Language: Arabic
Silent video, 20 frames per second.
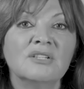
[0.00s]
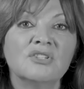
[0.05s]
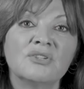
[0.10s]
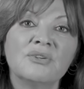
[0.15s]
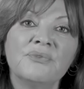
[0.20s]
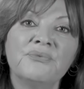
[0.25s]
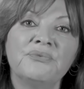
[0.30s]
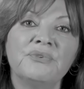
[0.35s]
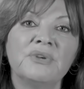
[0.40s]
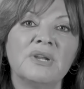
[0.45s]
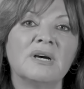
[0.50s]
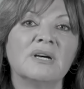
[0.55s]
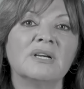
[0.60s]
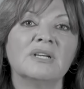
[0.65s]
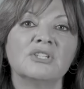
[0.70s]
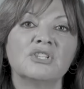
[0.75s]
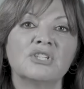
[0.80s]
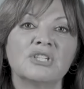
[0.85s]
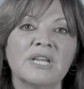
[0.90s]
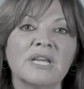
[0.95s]
شفنا
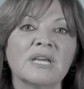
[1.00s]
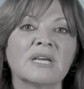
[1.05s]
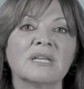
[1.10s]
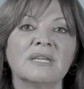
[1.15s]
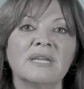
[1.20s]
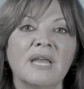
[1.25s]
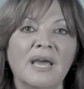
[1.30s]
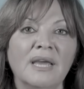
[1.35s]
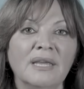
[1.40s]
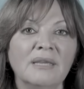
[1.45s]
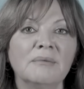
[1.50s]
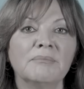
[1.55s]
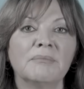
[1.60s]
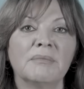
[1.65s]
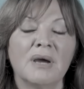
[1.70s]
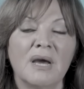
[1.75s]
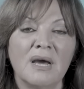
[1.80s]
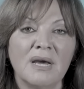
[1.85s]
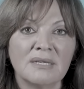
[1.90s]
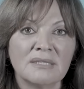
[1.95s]
الشيخ نعيم
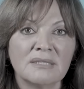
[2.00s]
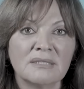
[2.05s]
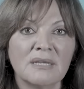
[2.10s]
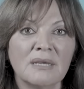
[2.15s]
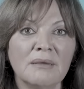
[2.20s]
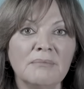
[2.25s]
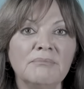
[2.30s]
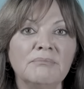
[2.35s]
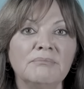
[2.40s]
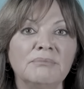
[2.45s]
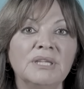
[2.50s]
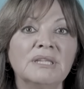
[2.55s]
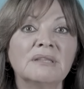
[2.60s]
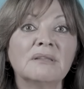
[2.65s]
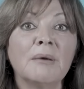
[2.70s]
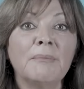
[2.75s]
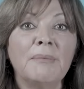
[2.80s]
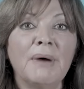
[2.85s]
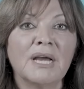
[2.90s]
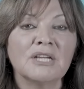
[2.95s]
قاسم
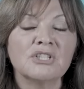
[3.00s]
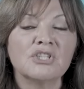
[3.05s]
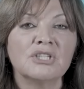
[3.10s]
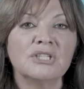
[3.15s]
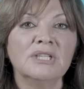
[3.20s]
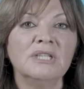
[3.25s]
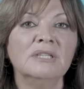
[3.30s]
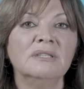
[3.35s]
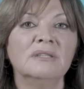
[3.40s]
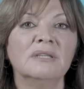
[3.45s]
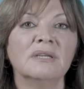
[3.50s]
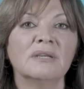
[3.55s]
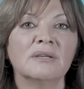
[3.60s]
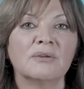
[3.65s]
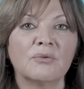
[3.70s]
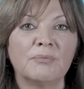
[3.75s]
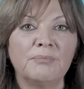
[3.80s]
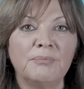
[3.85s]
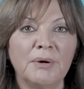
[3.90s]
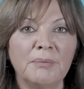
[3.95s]
بطبعة جديدة
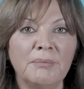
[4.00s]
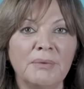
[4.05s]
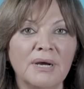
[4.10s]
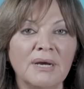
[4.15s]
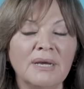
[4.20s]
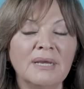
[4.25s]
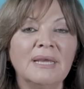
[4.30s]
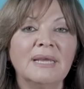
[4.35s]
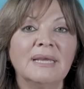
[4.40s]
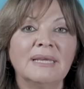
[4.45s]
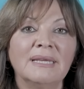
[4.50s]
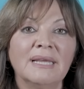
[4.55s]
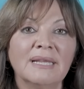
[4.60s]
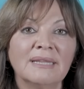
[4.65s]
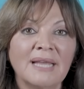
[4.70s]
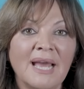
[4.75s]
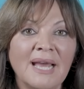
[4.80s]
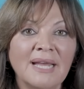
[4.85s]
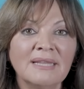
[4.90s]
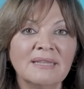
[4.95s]
ربما
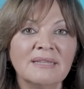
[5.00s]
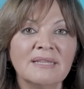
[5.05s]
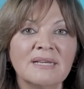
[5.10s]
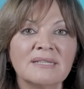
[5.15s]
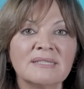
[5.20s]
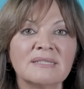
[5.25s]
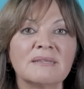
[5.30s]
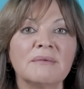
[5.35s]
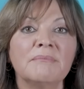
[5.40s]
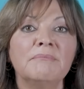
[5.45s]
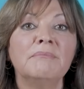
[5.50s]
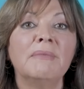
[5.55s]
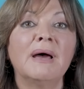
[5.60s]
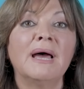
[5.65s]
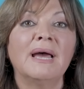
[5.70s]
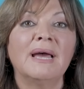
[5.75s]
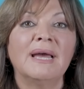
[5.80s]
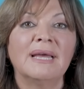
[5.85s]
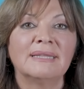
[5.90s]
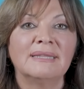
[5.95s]
يتحدث
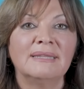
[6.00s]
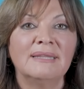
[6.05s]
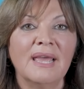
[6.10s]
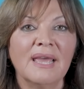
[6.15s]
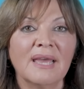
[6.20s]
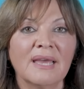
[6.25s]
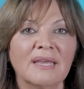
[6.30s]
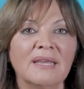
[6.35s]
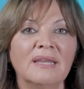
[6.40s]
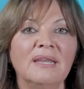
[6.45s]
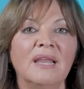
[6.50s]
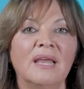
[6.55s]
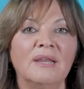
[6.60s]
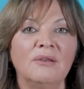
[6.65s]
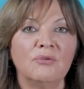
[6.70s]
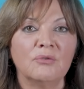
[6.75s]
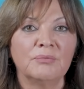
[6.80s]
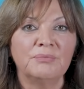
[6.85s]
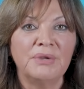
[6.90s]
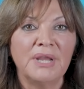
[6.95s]
مع الداخل
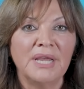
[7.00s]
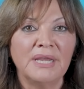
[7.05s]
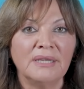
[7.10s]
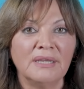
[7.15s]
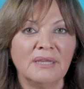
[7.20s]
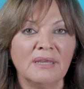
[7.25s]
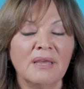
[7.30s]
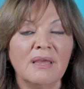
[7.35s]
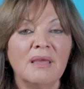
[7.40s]
اللبناني